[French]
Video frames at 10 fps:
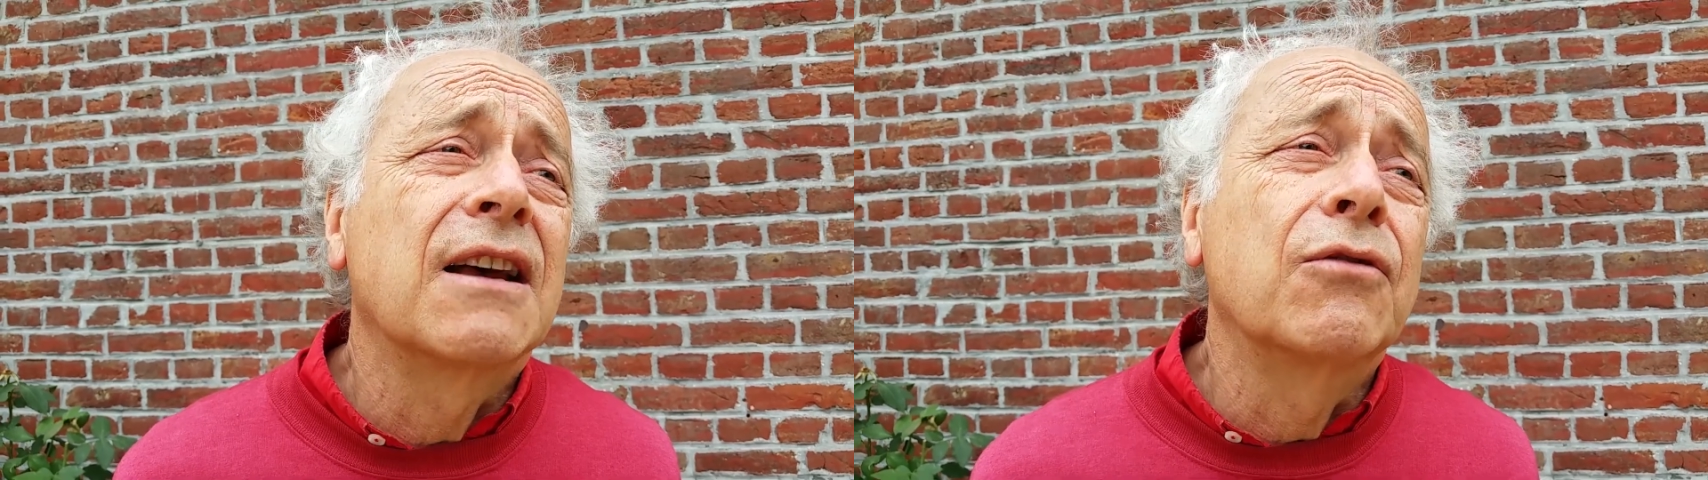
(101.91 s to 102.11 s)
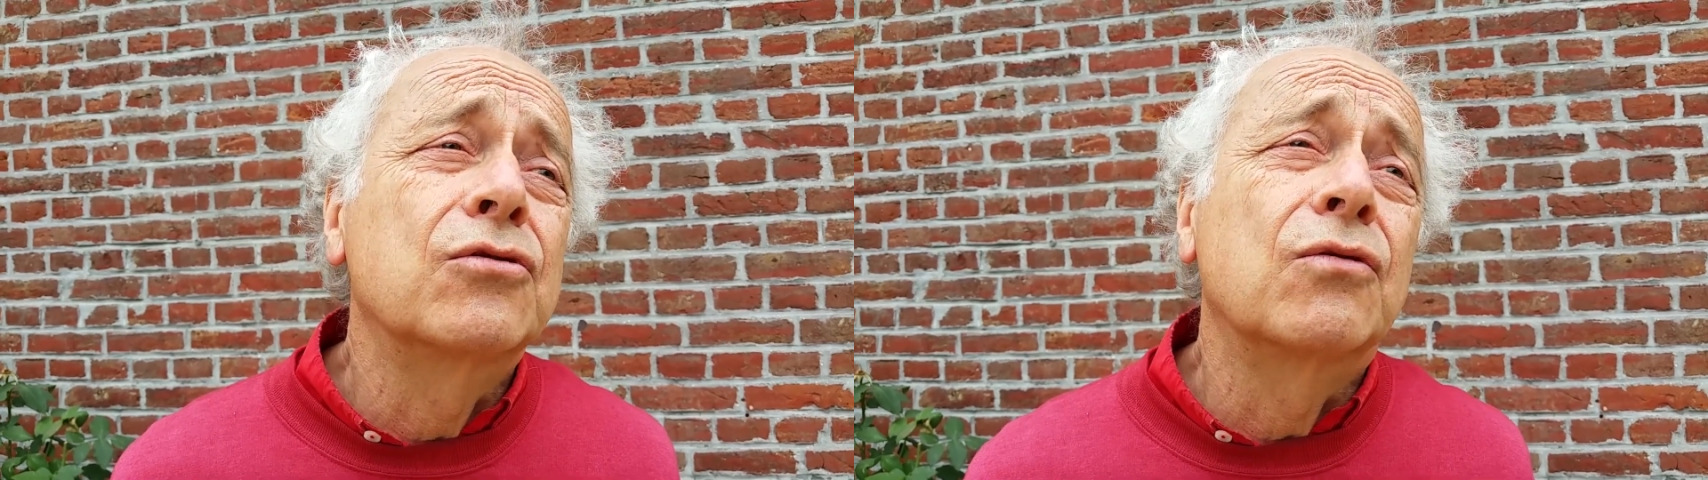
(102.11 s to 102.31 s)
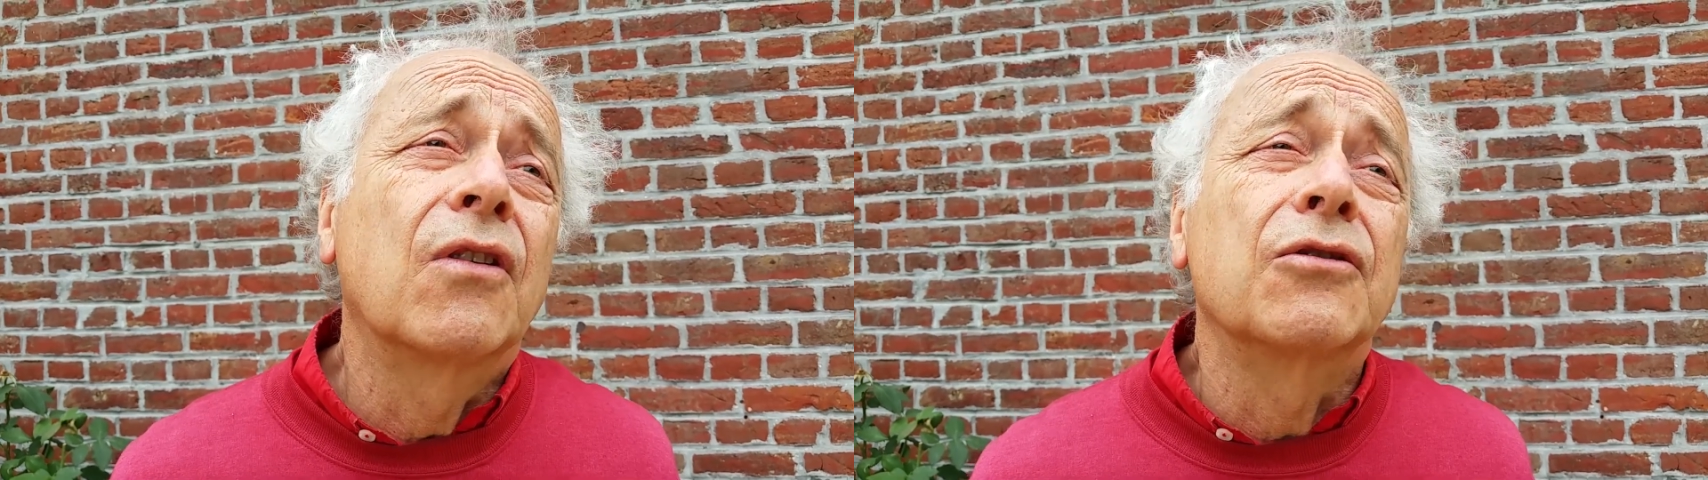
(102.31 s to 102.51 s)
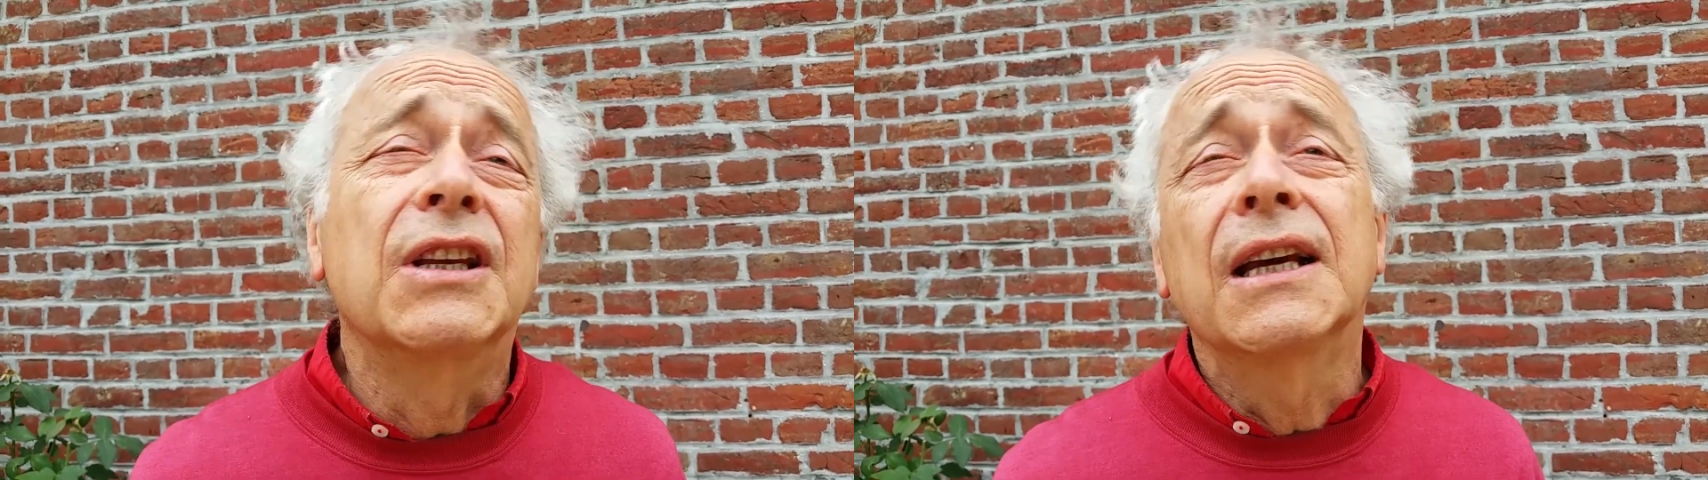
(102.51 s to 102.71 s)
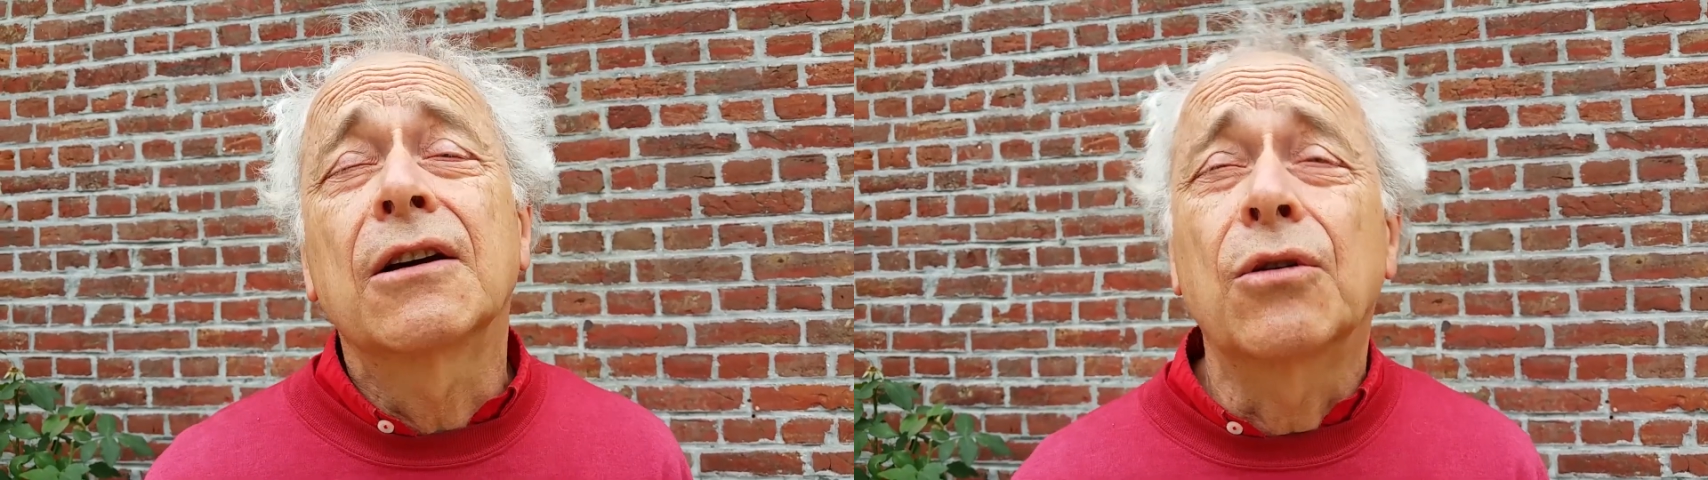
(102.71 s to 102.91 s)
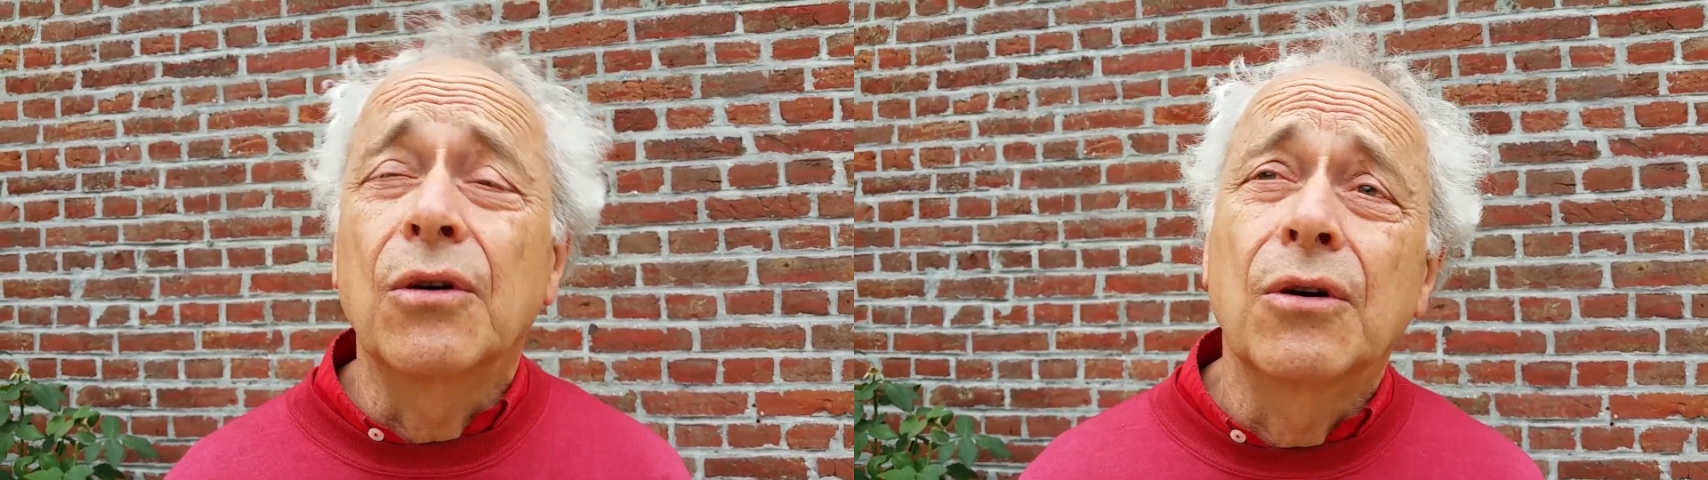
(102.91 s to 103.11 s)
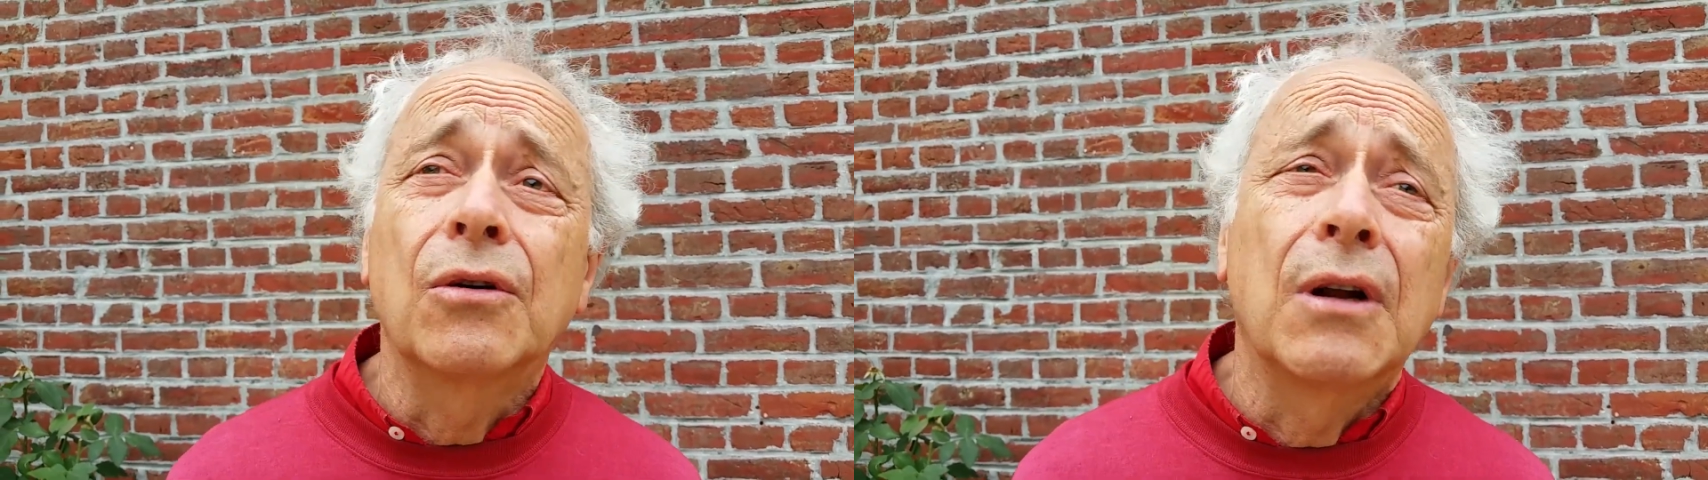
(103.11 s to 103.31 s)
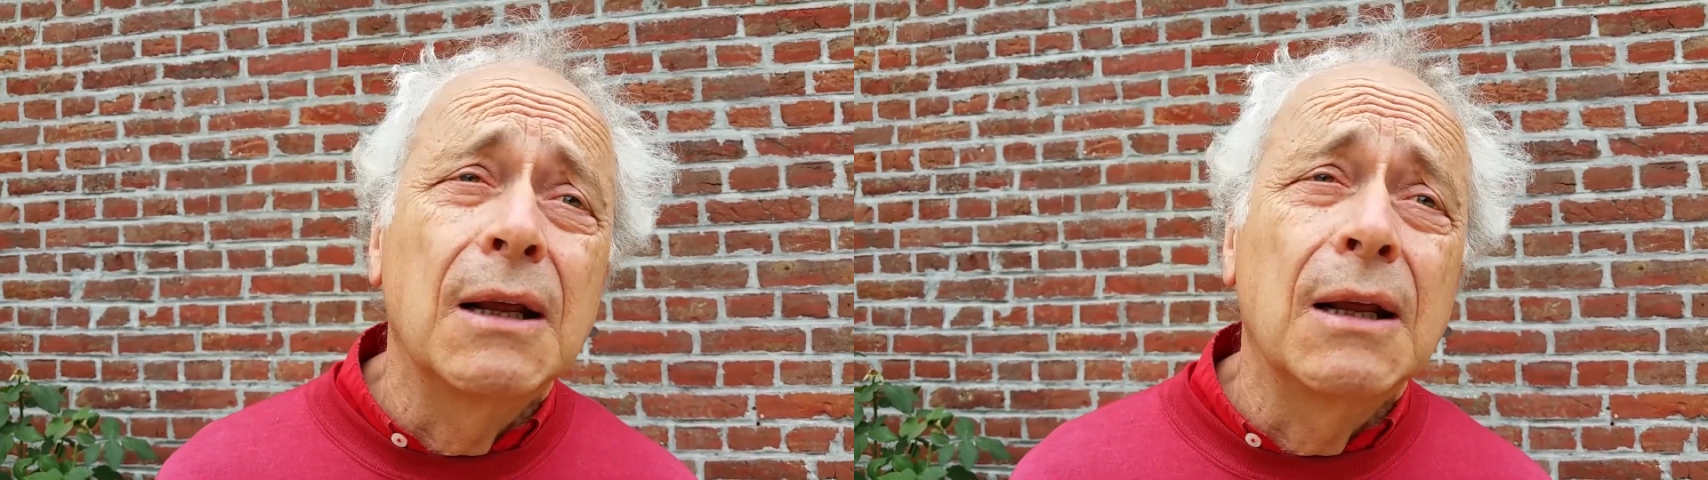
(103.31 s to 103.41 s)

ça veut souvent dire que